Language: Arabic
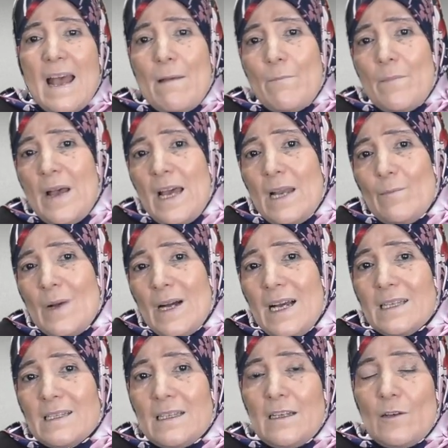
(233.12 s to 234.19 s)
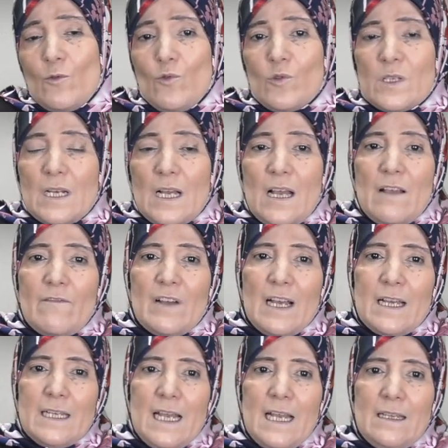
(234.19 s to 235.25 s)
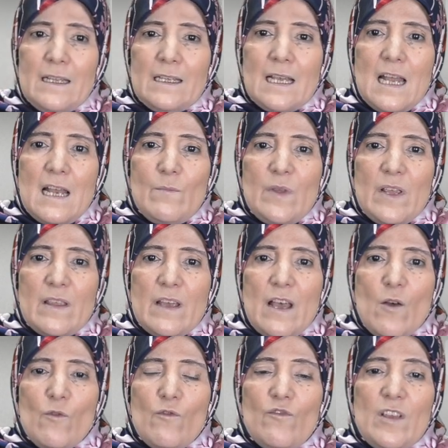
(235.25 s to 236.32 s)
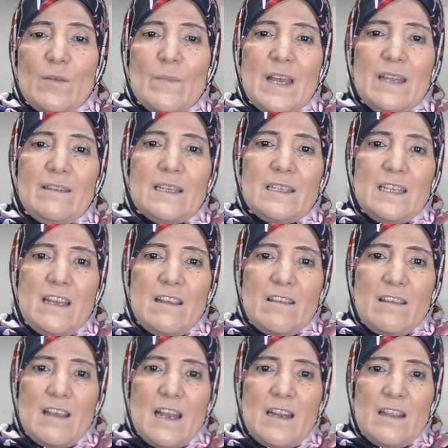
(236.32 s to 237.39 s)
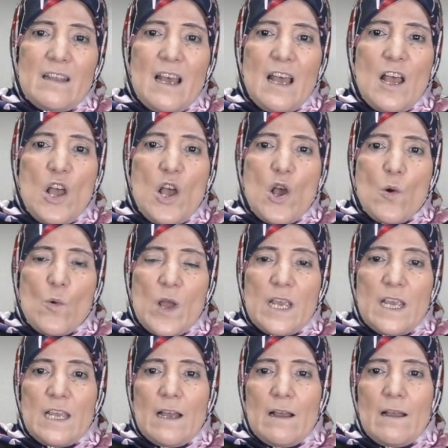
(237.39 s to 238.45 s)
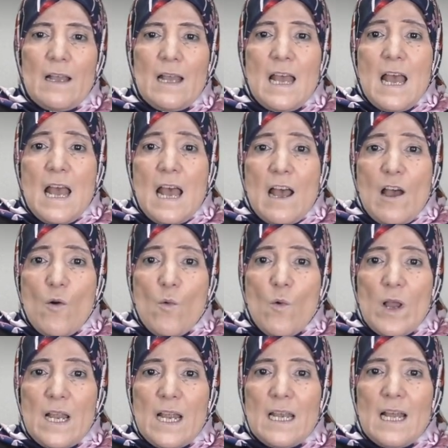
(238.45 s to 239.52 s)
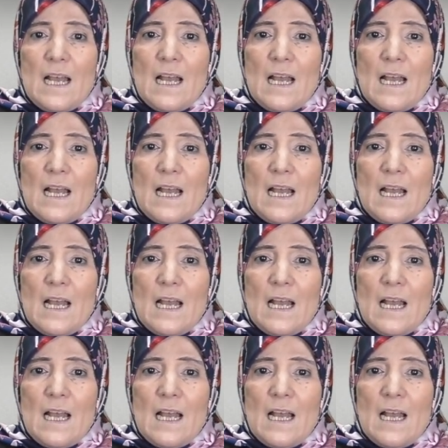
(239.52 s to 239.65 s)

أما عن مقاصد الأسرة فقد حددها الميثاق في مادته الثالثة وهي أولا